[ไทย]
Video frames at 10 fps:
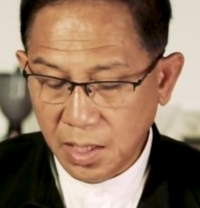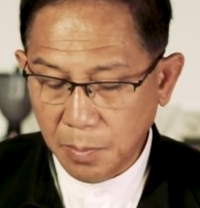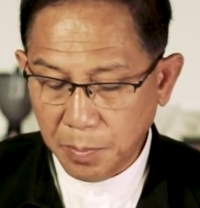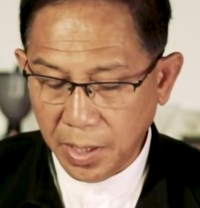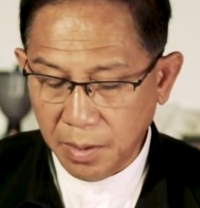
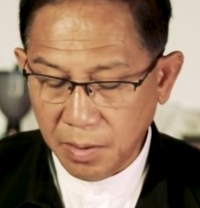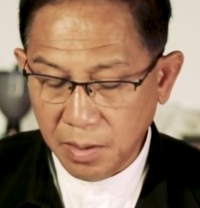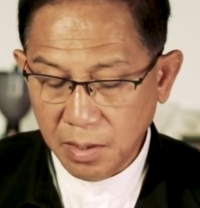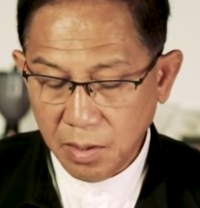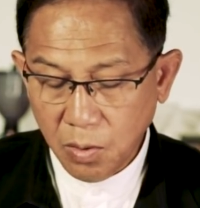ที่เป็น
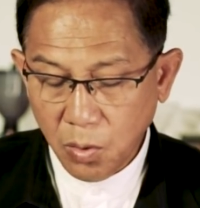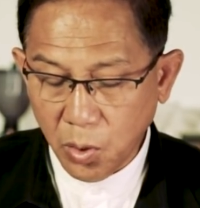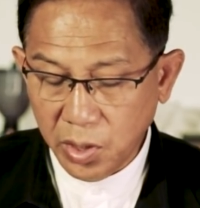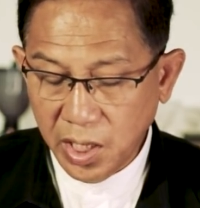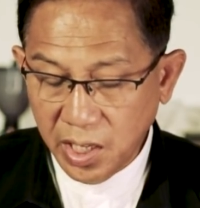
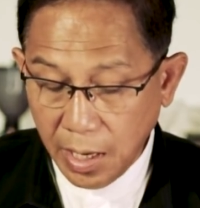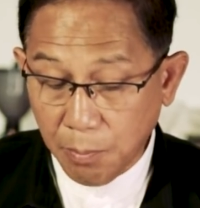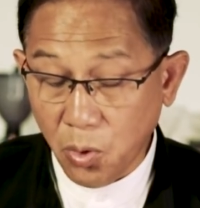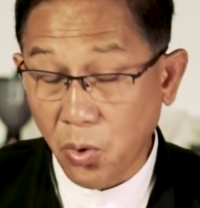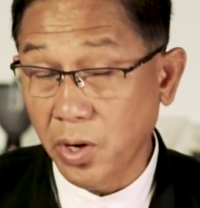คนที่
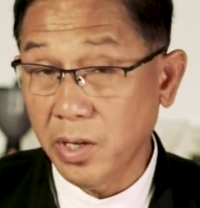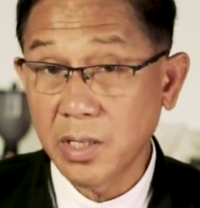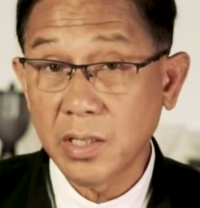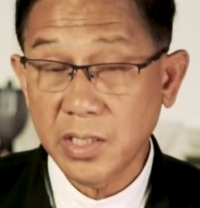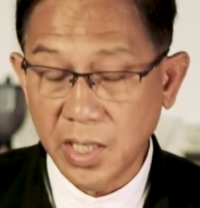นำคน
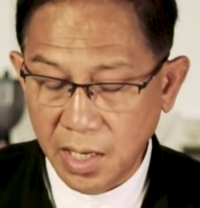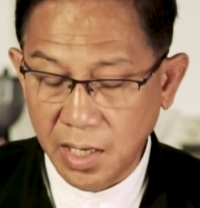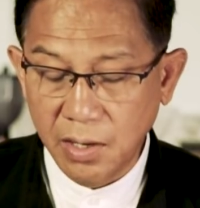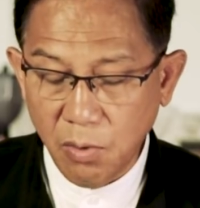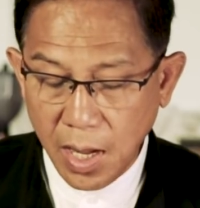เช่น
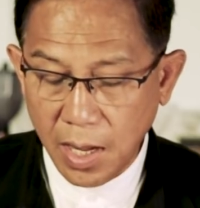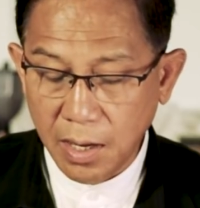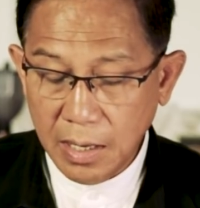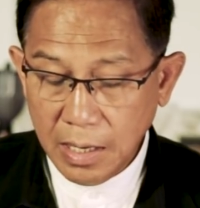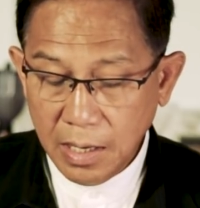นี้ว่า
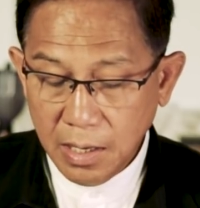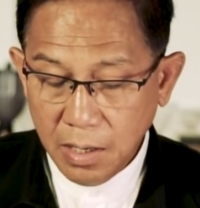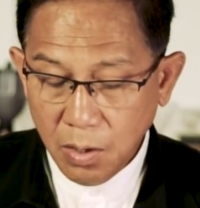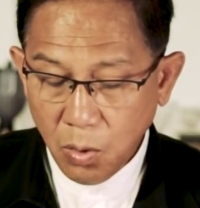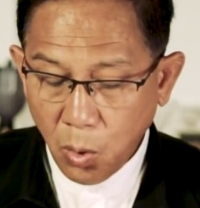
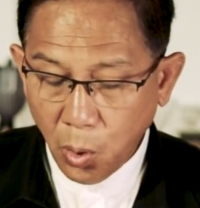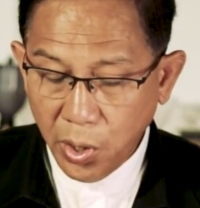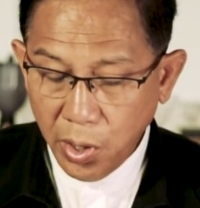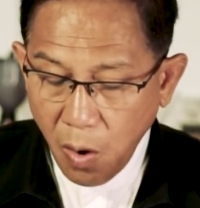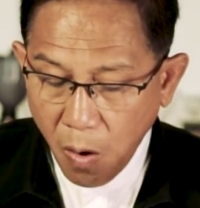ค
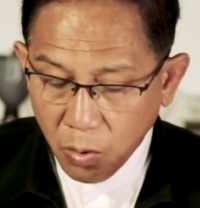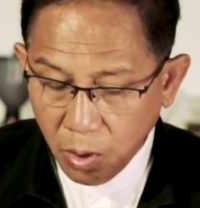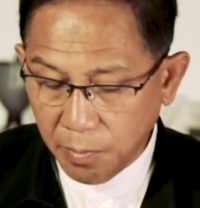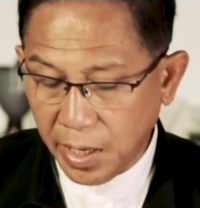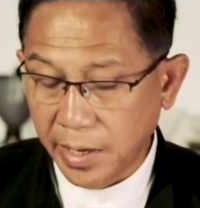นนอก
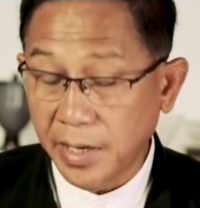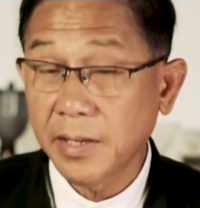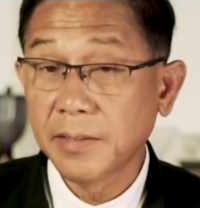กฎหมาย